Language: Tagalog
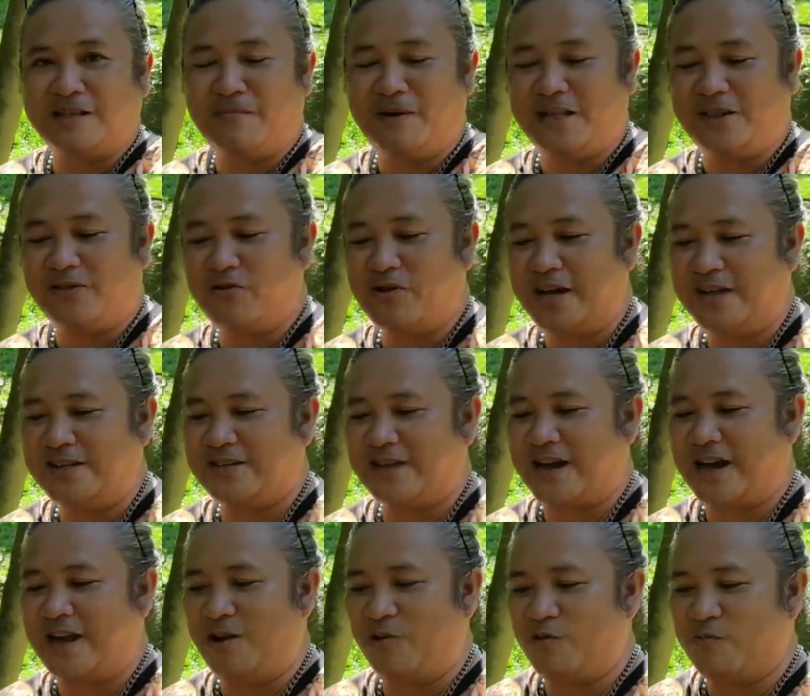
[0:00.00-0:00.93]
na pala to guys.
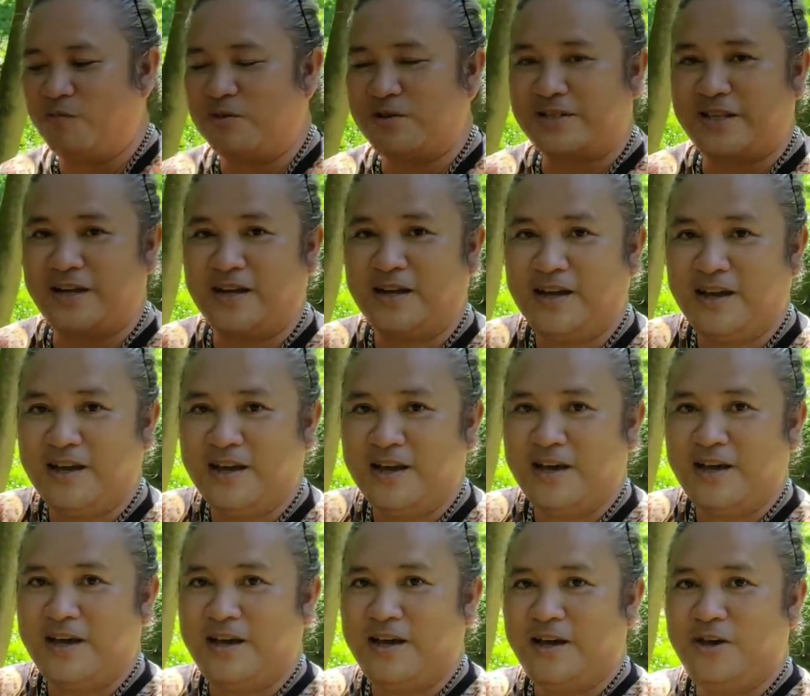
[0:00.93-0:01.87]
Kala ko bulstag.
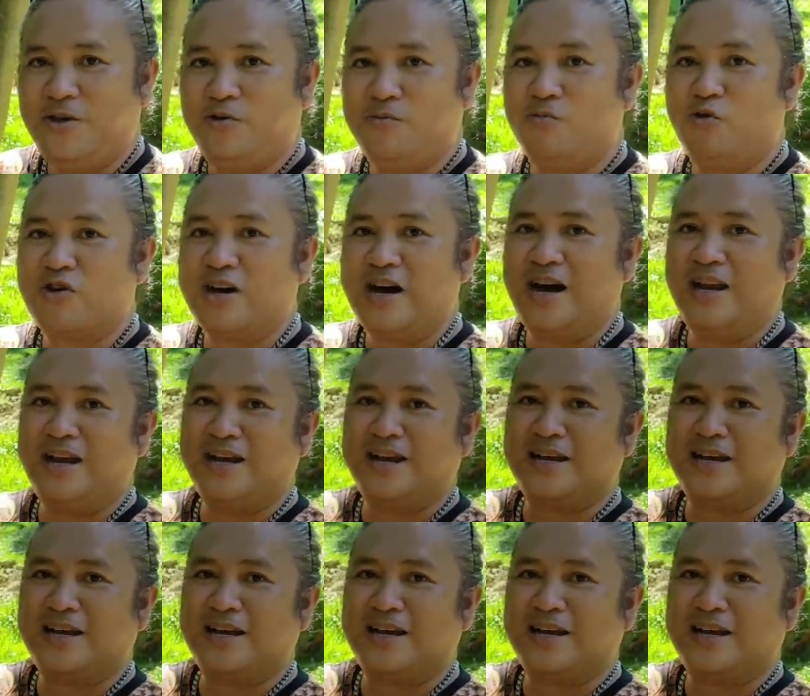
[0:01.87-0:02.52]
Yung mukha